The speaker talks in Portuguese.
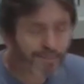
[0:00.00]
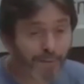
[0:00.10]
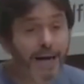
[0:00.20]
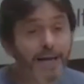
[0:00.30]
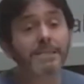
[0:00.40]

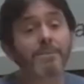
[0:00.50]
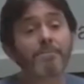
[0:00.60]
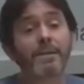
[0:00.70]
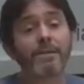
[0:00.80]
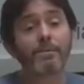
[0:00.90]
Mas
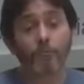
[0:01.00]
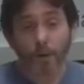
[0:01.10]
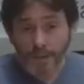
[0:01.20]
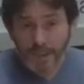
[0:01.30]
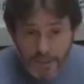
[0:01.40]

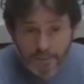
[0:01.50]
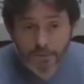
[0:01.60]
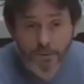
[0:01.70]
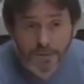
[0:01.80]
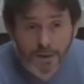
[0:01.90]
nós
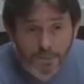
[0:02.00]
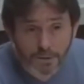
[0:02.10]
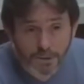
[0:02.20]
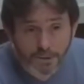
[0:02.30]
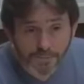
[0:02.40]
estamos com
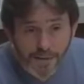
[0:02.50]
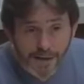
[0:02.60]
saúde.